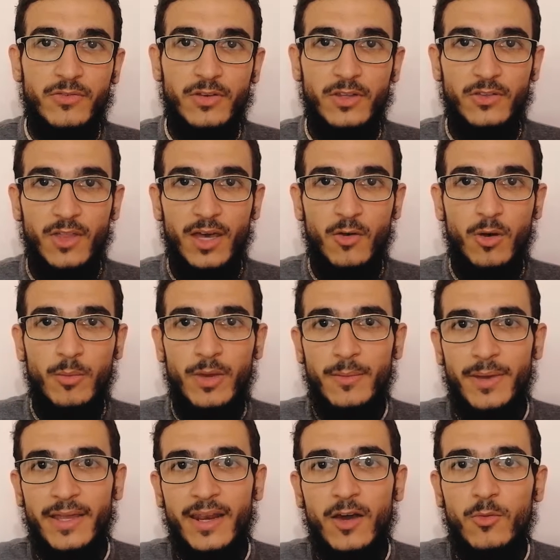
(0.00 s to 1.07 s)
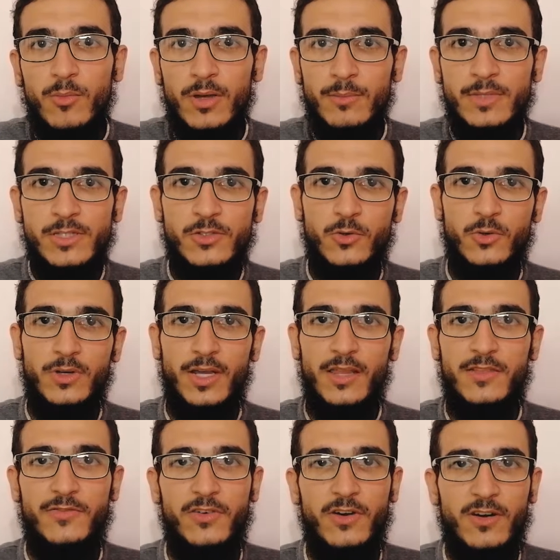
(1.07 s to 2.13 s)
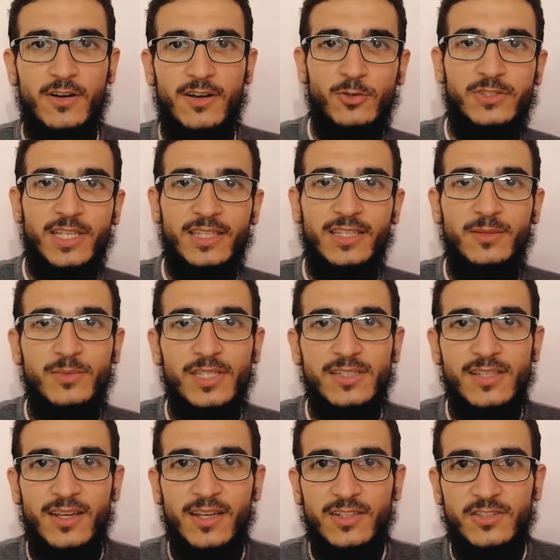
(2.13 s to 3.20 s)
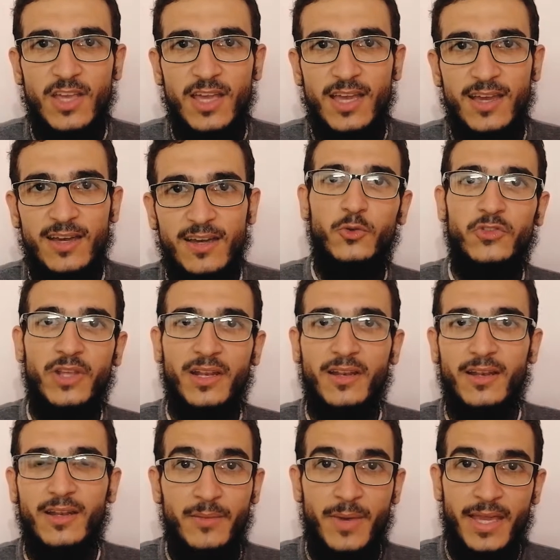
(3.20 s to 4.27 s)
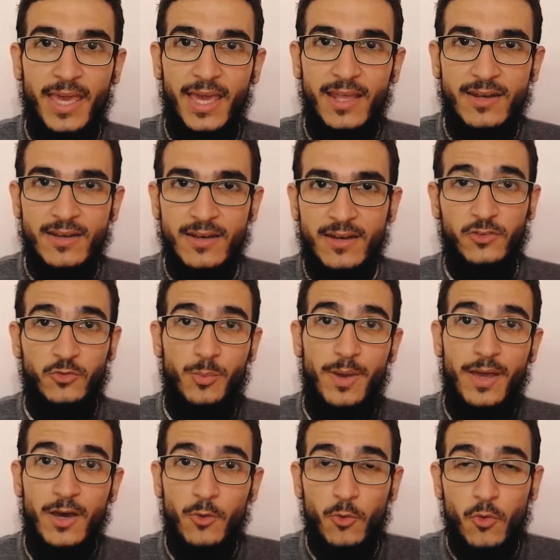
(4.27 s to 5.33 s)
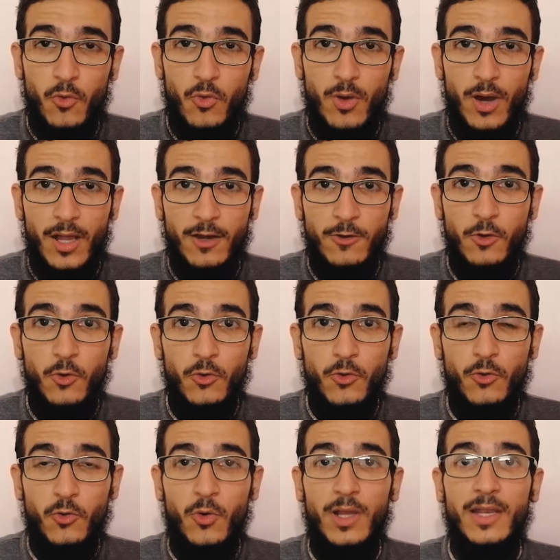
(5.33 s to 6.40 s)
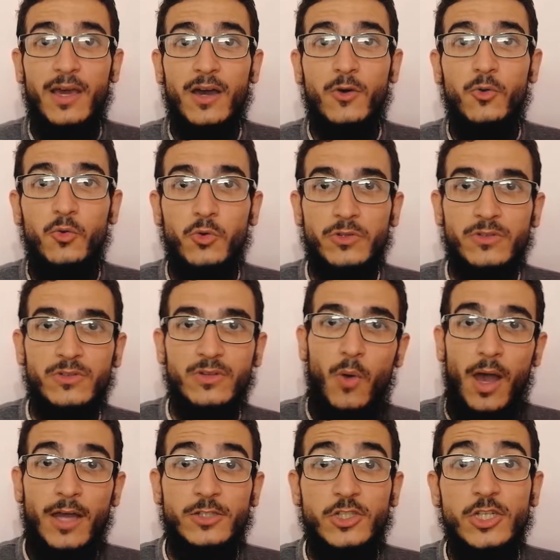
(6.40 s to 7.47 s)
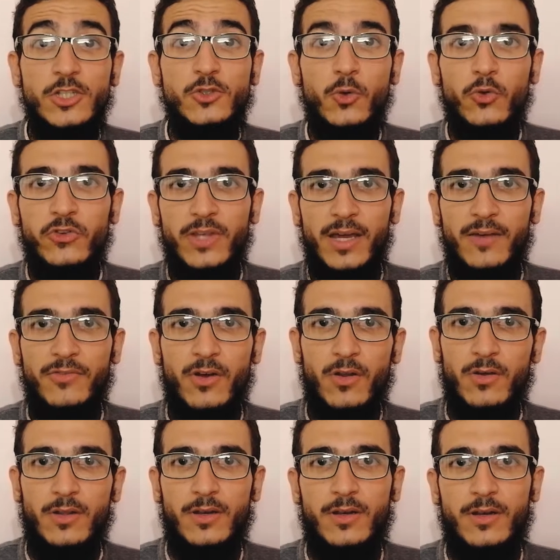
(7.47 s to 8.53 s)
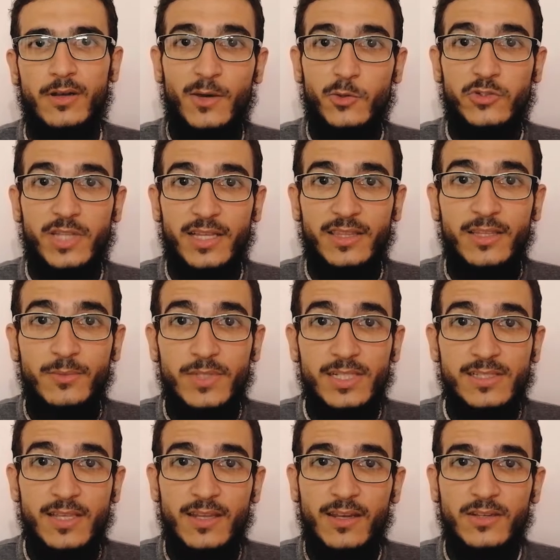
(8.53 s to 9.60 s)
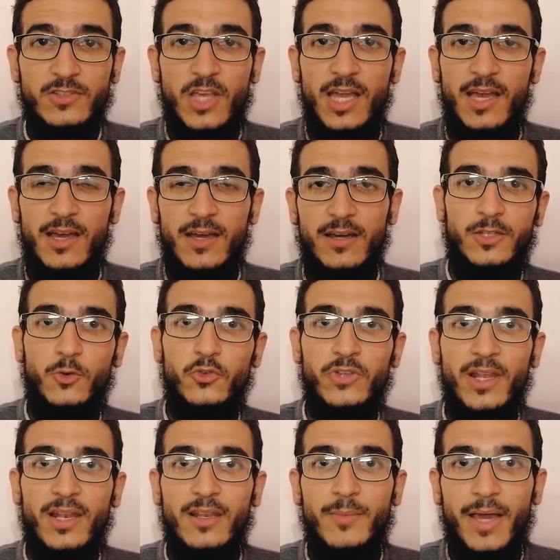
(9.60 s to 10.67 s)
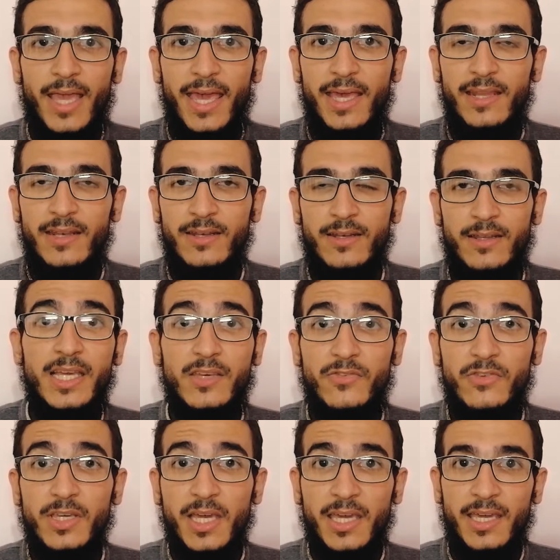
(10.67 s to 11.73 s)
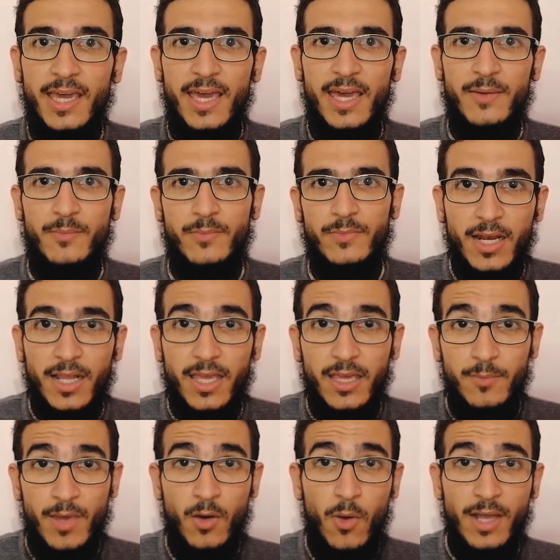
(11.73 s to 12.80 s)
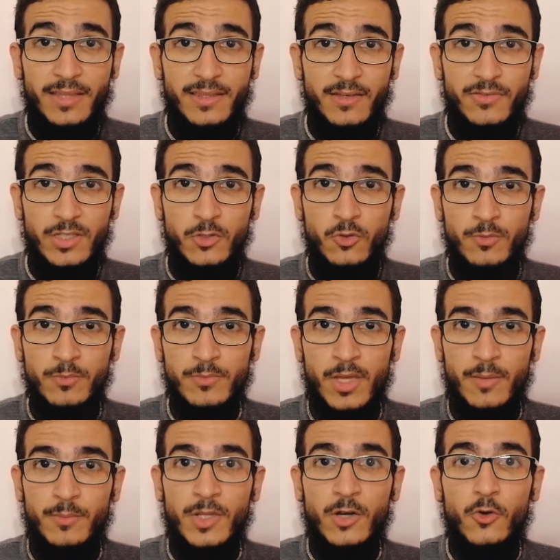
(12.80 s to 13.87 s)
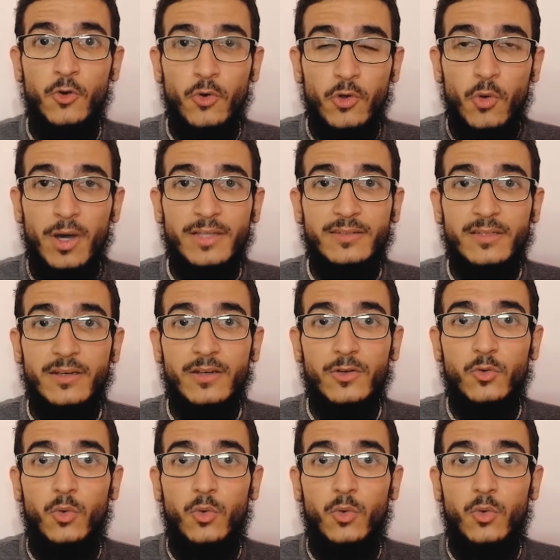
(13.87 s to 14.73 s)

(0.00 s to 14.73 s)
من فضة وما بينهما مسك أذفر لو استخدمت لسانك صح توصل لمكان حصباؤه اللؤلؤ والياقوت وحشيشه الزعفران لو استخدمت لسانك صح هتوصل لمكان لك فيه خيام الخيمة الواحدة فيهم من لؤلؤة